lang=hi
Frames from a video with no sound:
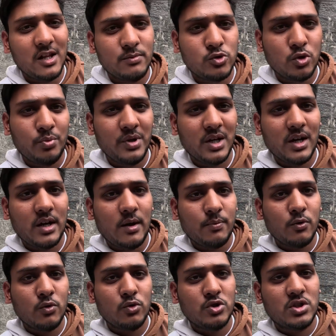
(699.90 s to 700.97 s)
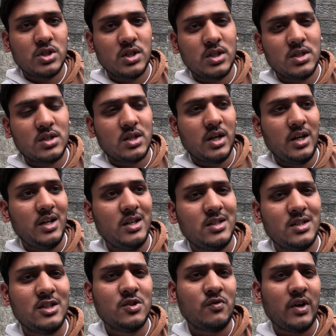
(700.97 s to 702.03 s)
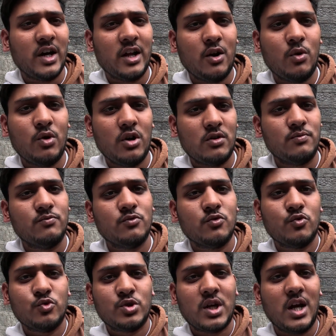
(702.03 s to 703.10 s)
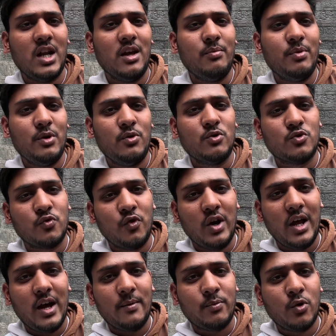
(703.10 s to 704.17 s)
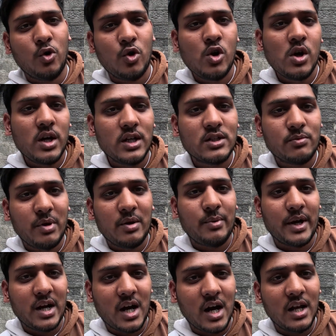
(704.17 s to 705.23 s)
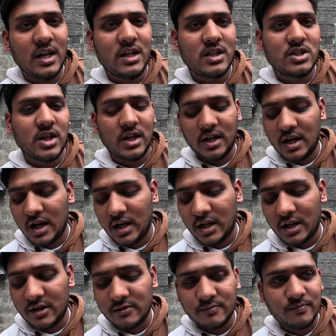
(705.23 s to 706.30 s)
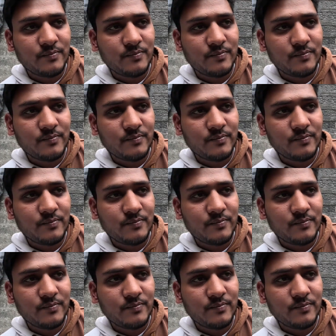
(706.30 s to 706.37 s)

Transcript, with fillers: मतलब जो भी अगर आपको कुछ स्किन डिजीज़ वगैरह होना उसके लिए भी यूजफुल है आपको इसमें एक बार नहा लेना चाहिए आके